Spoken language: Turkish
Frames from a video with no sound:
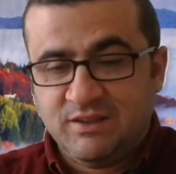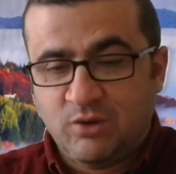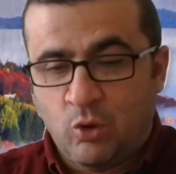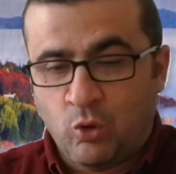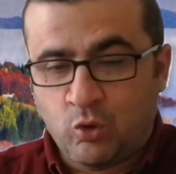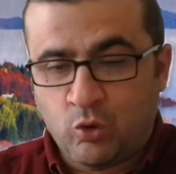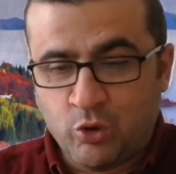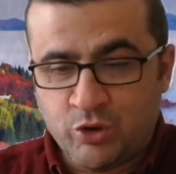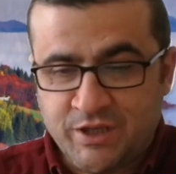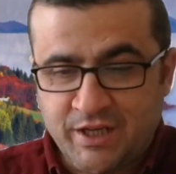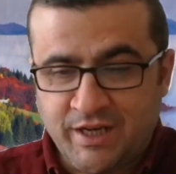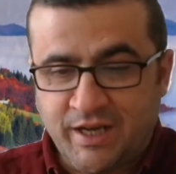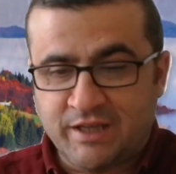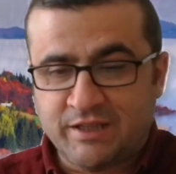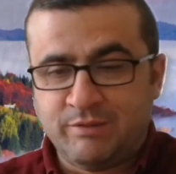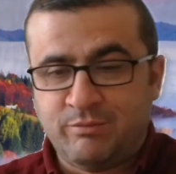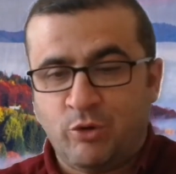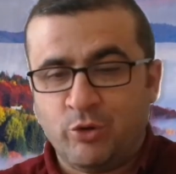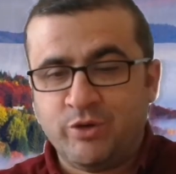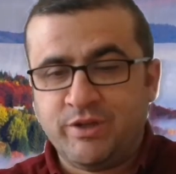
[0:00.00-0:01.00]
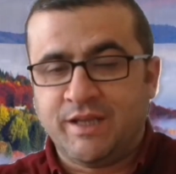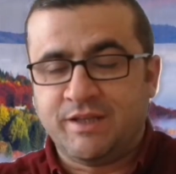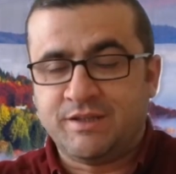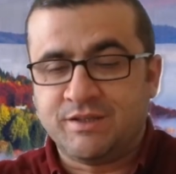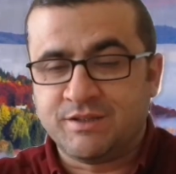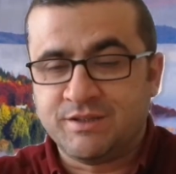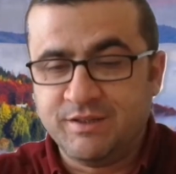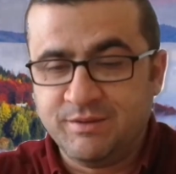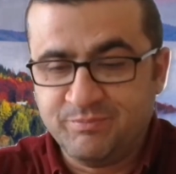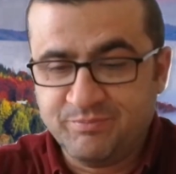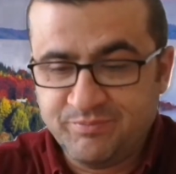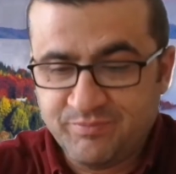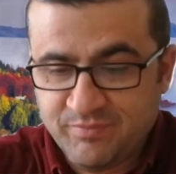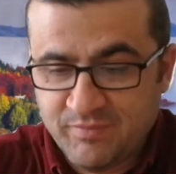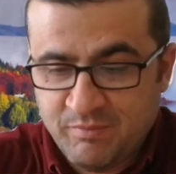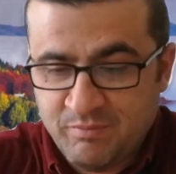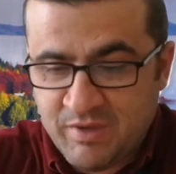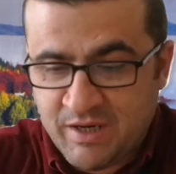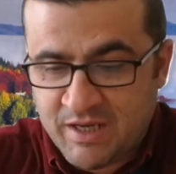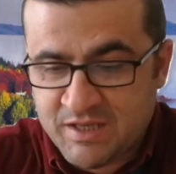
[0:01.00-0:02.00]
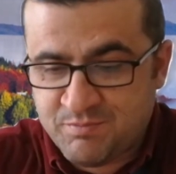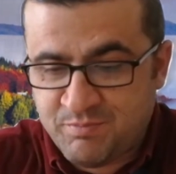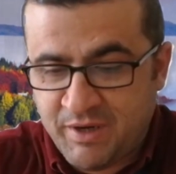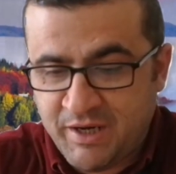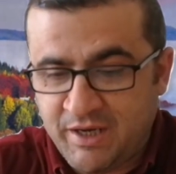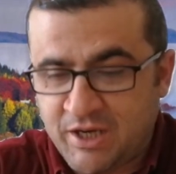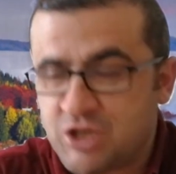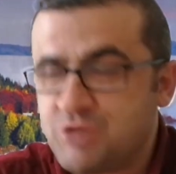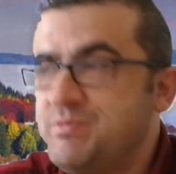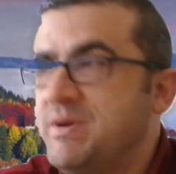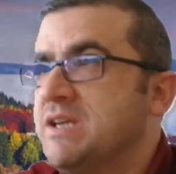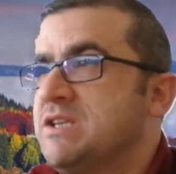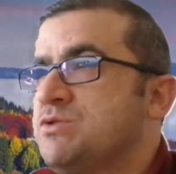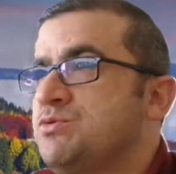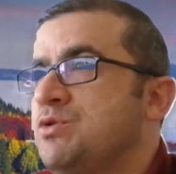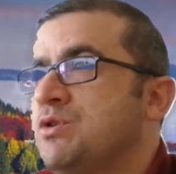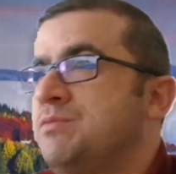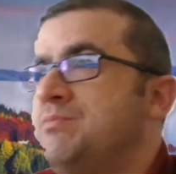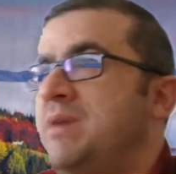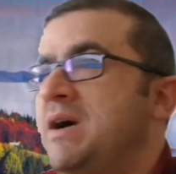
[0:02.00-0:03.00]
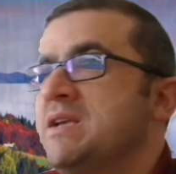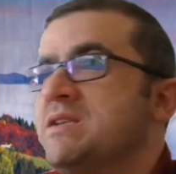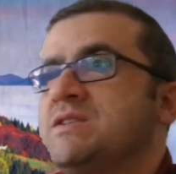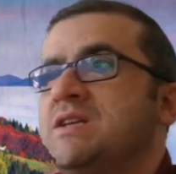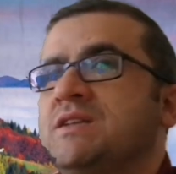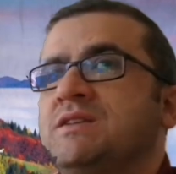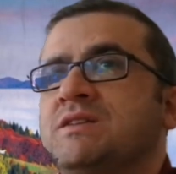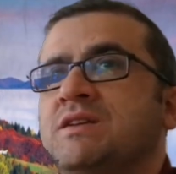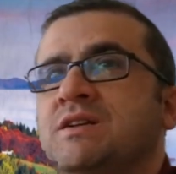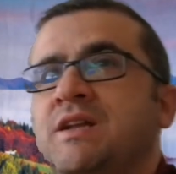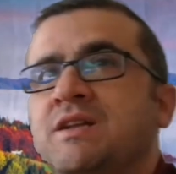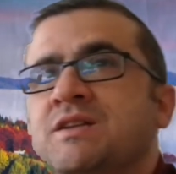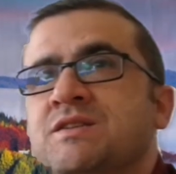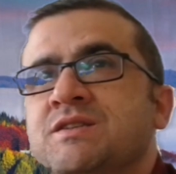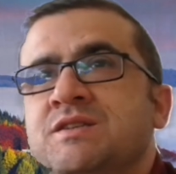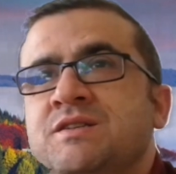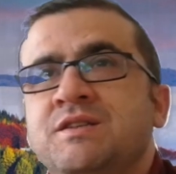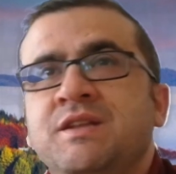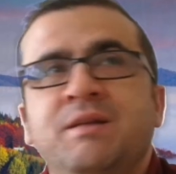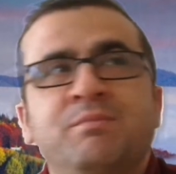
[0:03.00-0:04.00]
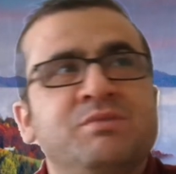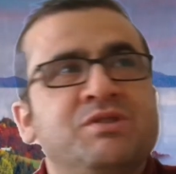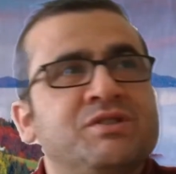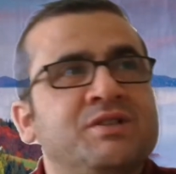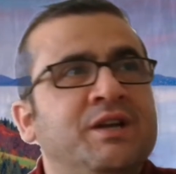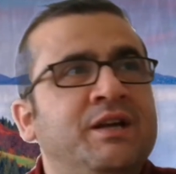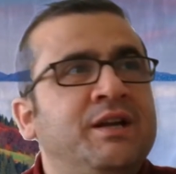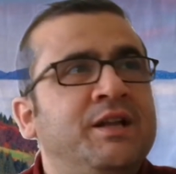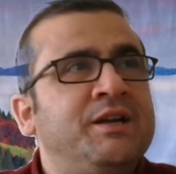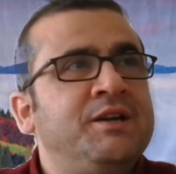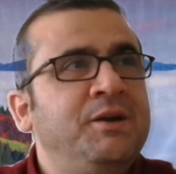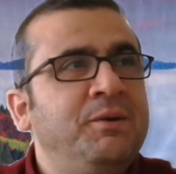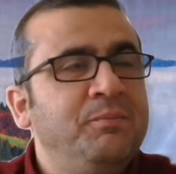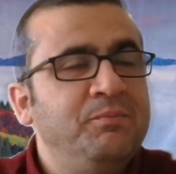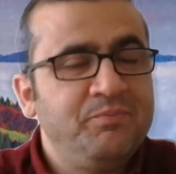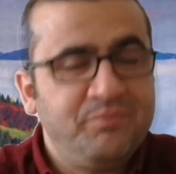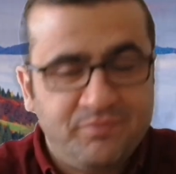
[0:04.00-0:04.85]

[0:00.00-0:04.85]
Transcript: Okurken aklıma onu getirdi. Biraz paylaşmak istiyorum bazı satırları sizinle mısraları.